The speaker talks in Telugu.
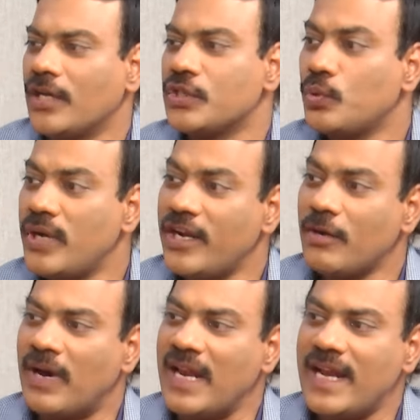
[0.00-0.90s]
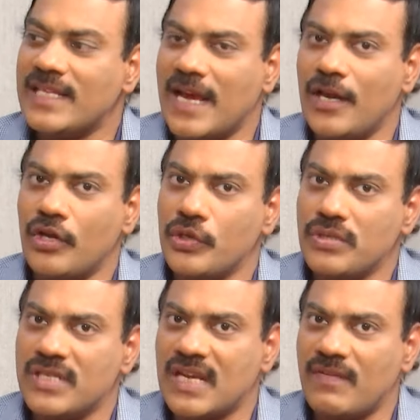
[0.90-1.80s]
స్టూడెంట్ మళ్ళీ డిజైన్లో
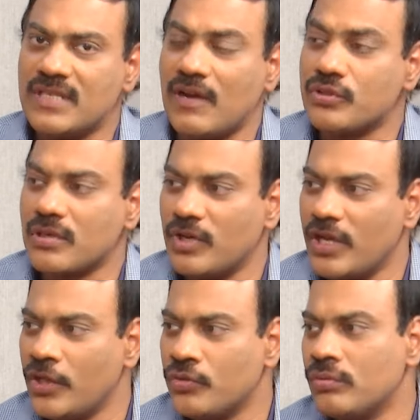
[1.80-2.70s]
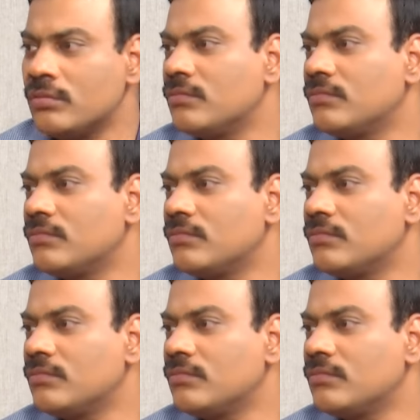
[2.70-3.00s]
యూజీ చేయవలసిన అవసరం లేదు